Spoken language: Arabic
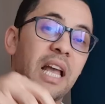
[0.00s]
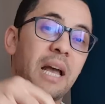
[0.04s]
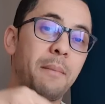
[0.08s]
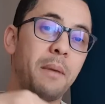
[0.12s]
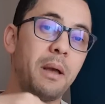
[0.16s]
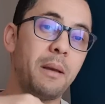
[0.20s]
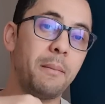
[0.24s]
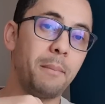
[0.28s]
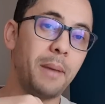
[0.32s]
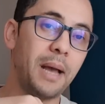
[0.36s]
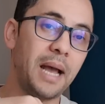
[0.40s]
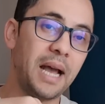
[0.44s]

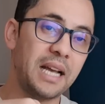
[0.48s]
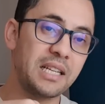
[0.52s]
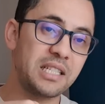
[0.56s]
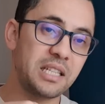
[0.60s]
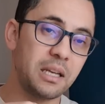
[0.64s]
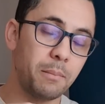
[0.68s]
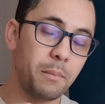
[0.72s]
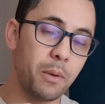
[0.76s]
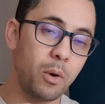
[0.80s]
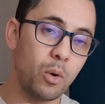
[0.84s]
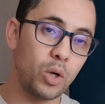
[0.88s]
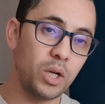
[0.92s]
كمان
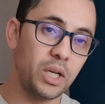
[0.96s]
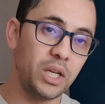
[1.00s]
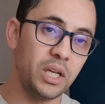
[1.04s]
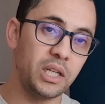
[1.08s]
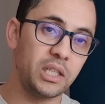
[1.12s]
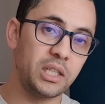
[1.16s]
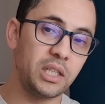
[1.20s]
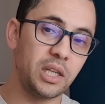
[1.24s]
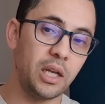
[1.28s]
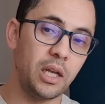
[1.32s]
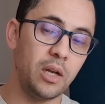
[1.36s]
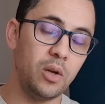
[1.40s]
بحسب موقع
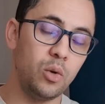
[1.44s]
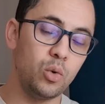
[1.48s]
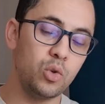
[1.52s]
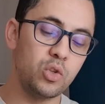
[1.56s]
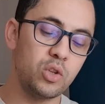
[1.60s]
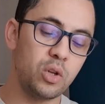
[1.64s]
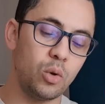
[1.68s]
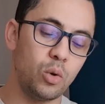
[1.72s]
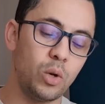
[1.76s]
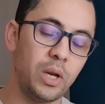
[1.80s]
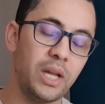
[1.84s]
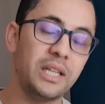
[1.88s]
ار تي ال
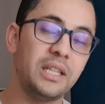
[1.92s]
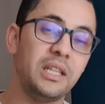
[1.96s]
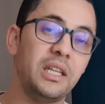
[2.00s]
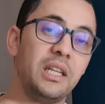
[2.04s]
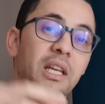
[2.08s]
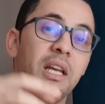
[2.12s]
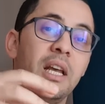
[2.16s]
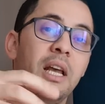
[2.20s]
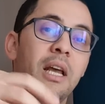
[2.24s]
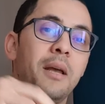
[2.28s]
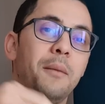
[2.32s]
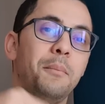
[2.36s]
نيوز
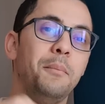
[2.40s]
الهولندي